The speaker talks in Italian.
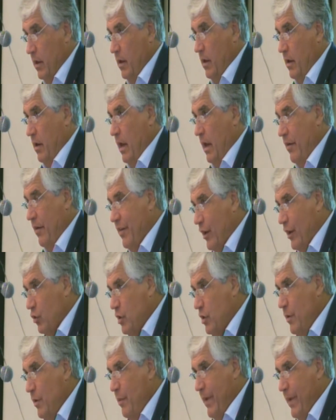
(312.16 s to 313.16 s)
e
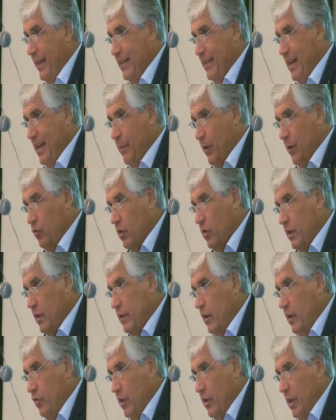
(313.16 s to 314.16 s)
verosimilmente le maggiori
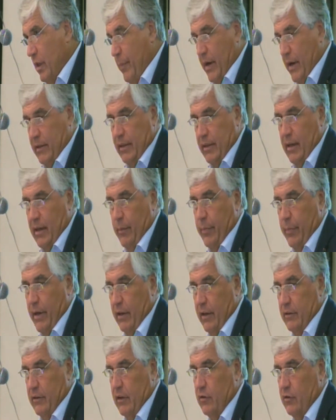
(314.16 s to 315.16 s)
energie da parte delle
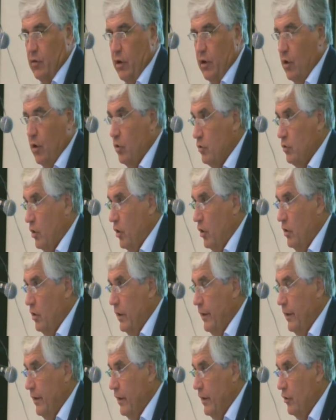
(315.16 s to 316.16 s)
imprese. Sono i
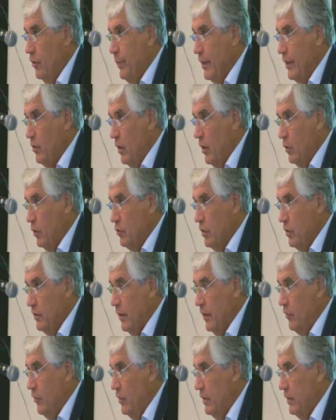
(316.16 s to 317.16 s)
controlli rispetto alle
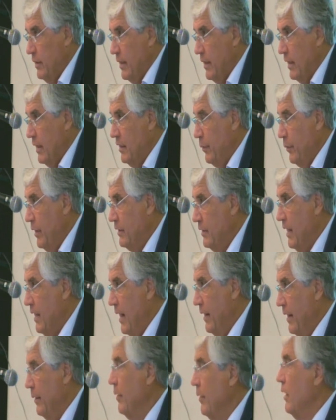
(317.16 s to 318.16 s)
autorizzazioni integrate
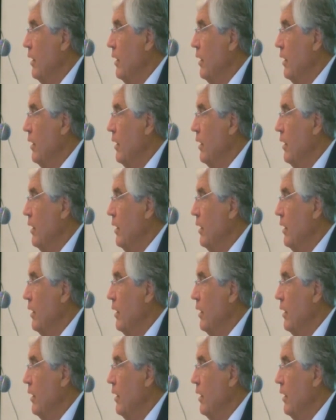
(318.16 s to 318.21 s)
ambientali.